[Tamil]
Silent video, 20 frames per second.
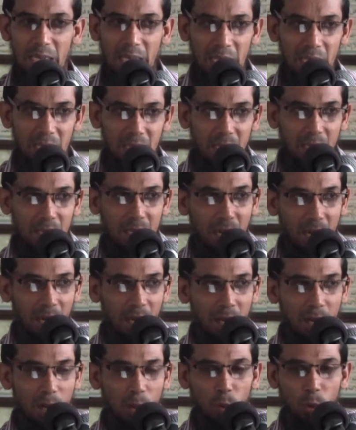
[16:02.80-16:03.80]
இந்த
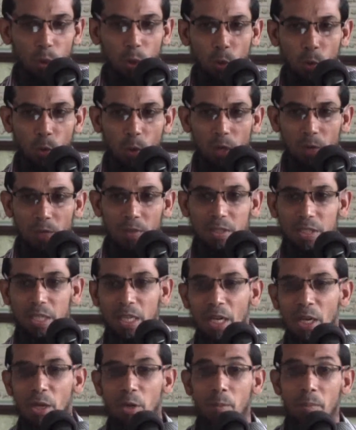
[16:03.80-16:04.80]
நடக்கக்கூடிய ஒவ்வொரு
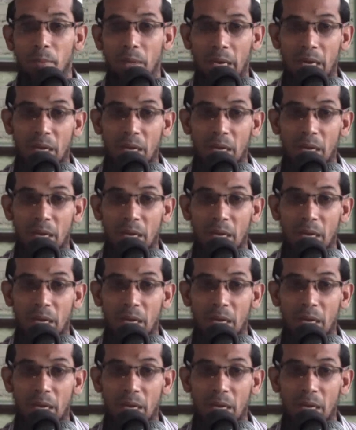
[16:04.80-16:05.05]
விஷயங்களும்